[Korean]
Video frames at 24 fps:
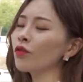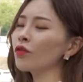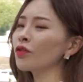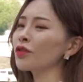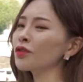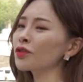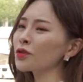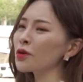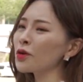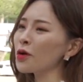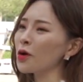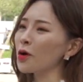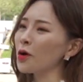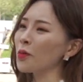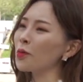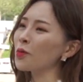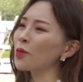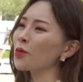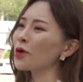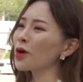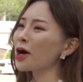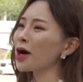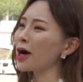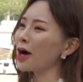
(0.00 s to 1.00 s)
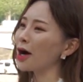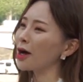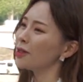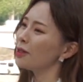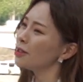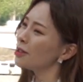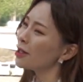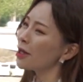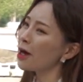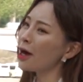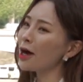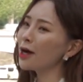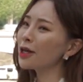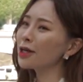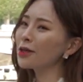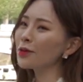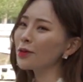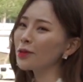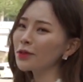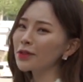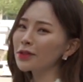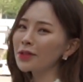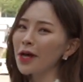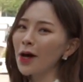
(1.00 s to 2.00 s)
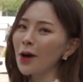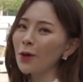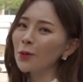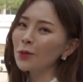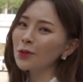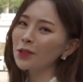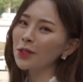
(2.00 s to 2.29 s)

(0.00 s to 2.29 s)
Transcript: 그래서 뭔가 아, 이거는 사고